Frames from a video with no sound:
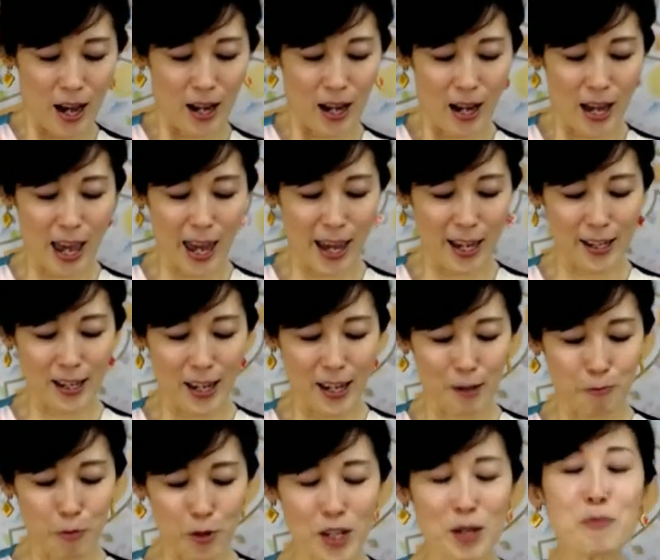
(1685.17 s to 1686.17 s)

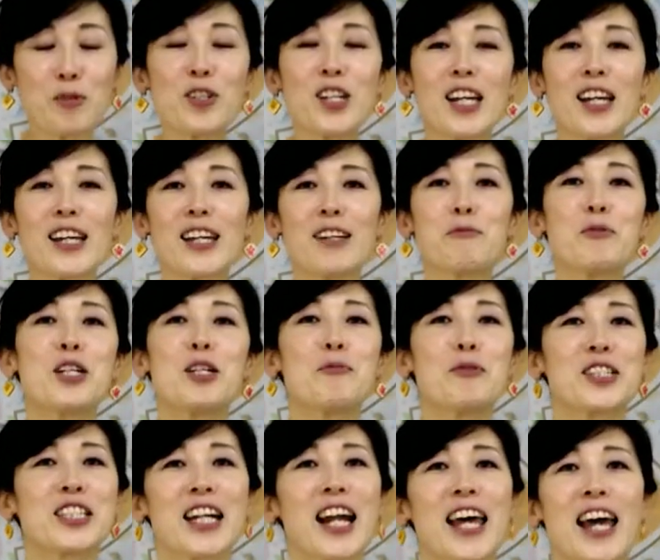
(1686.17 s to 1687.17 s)
えー、無理無理無理無理
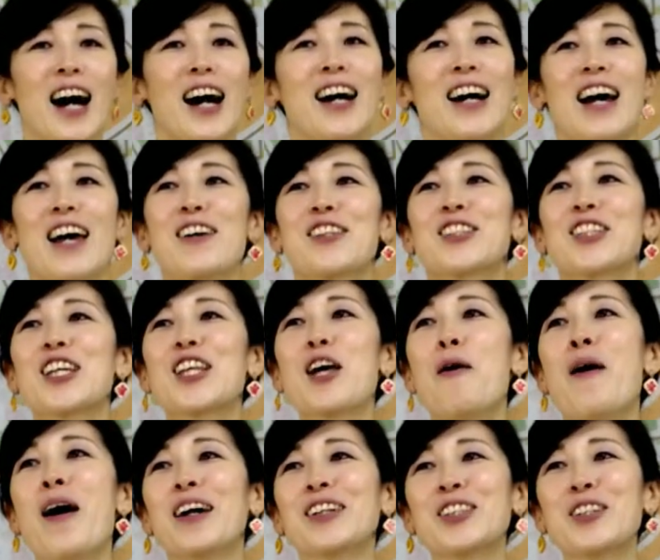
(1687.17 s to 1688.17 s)
じゃないや、えー、次の
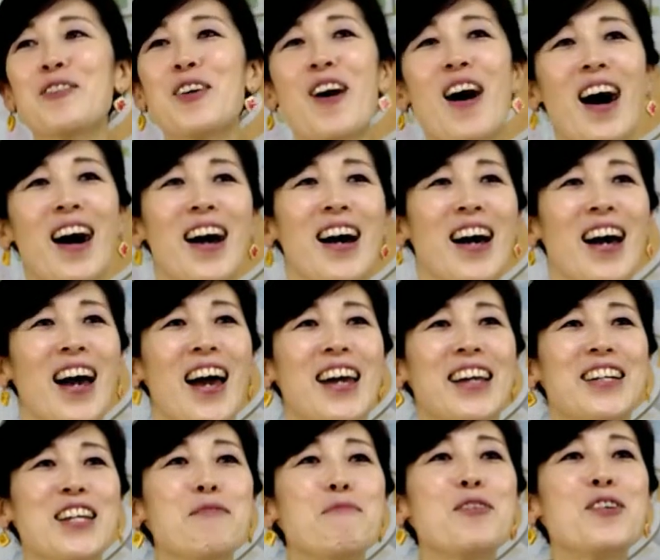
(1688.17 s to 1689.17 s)
番組は「
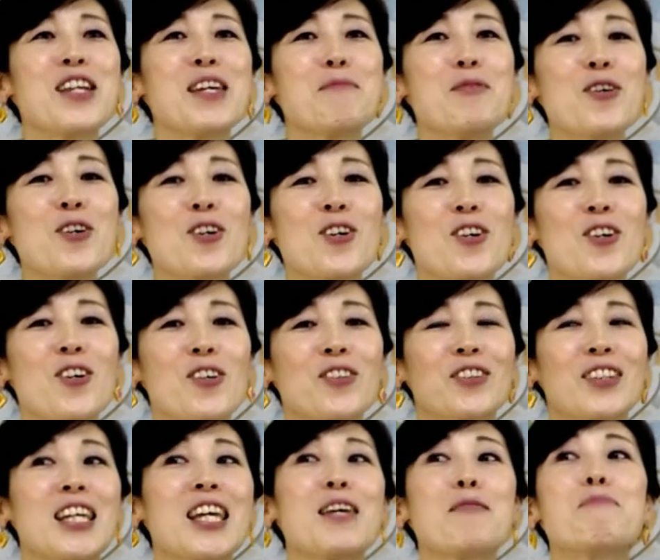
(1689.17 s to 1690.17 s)
えー、
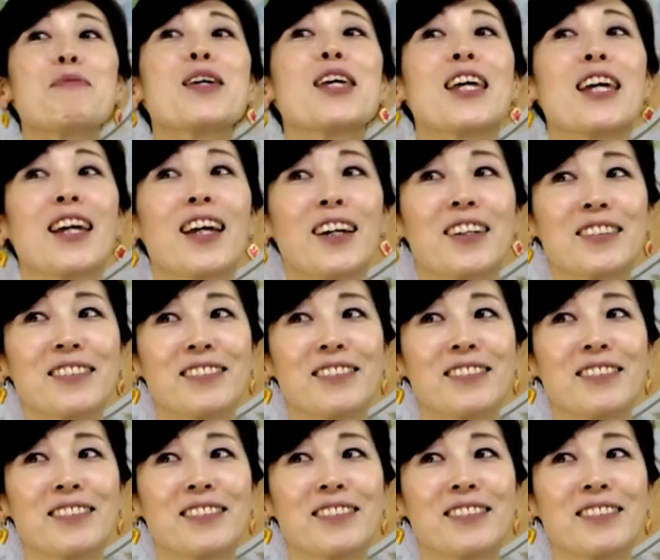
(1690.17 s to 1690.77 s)
リムリム ティー